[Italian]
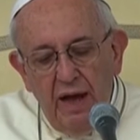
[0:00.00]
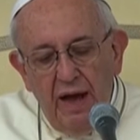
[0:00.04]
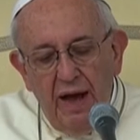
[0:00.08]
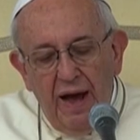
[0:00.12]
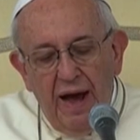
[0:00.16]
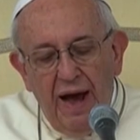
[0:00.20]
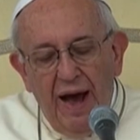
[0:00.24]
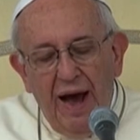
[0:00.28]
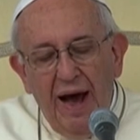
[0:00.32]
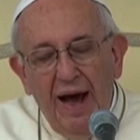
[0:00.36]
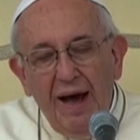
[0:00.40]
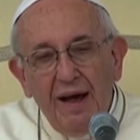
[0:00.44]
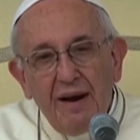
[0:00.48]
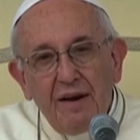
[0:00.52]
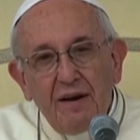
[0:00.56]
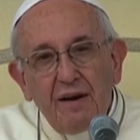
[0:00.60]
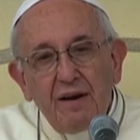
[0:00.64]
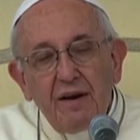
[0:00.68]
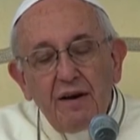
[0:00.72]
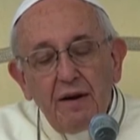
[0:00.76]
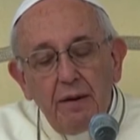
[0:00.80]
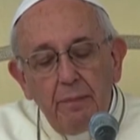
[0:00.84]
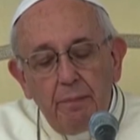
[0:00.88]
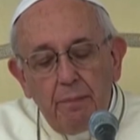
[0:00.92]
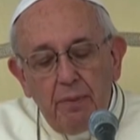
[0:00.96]
a
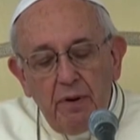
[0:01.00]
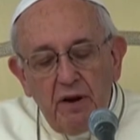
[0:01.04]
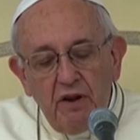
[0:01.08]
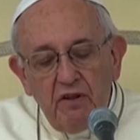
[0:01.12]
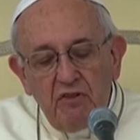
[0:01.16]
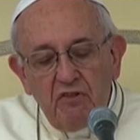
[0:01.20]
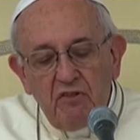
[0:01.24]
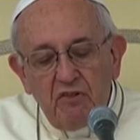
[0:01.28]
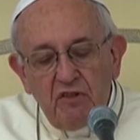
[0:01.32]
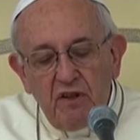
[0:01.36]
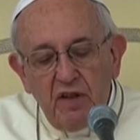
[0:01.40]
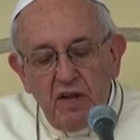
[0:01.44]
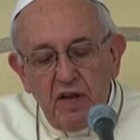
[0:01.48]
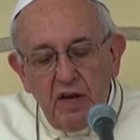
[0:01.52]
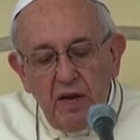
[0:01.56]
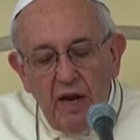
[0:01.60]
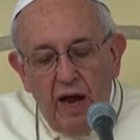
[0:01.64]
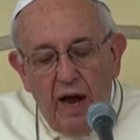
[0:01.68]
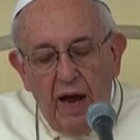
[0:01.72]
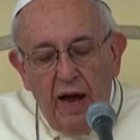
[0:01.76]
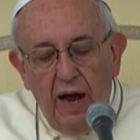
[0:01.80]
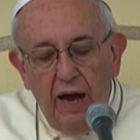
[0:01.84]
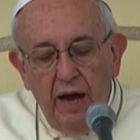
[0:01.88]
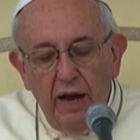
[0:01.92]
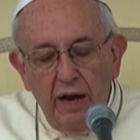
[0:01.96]

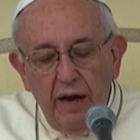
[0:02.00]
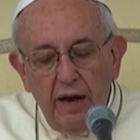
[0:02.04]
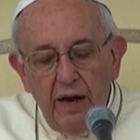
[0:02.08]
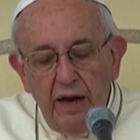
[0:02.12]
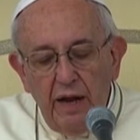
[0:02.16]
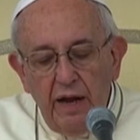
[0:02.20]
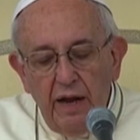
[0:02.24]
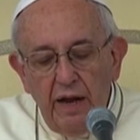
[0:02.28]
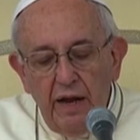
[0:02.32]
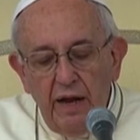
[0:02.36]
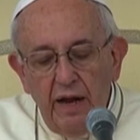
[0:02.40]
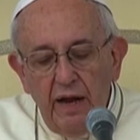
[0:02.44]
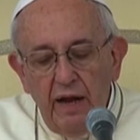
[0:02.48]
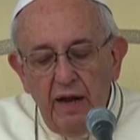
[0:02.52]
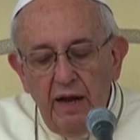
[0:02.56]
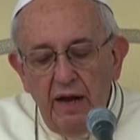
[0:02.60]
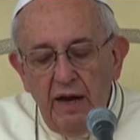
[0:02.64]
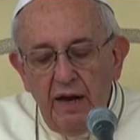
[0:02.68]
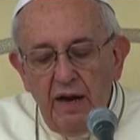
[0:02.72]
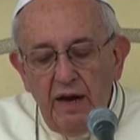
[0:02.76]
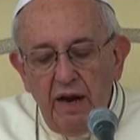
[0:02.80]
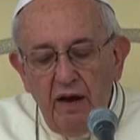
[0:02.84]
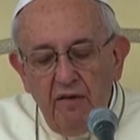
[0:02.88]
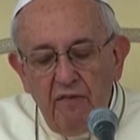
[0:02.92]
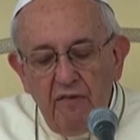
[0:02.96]
ripristinare
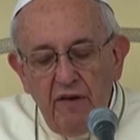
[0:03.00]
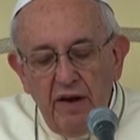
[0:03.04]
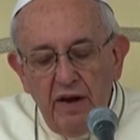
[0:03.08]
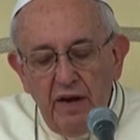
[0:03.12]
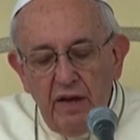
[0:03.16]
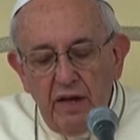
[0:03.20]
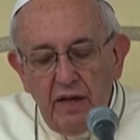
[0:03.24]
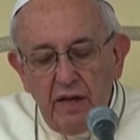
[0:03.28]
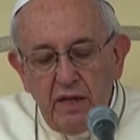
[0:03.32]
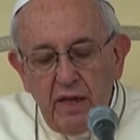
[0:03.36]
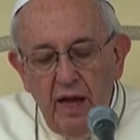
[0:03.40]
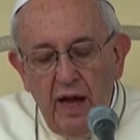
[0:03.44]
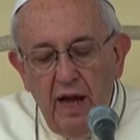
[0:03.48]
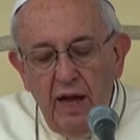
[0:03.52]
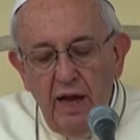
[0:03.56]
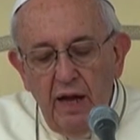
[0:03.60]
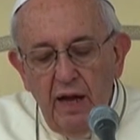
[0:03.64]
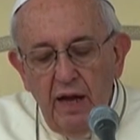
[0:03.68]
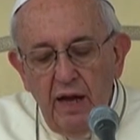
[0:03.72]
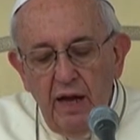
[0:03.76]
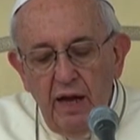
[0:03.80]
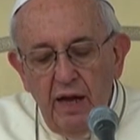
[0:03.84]
la verità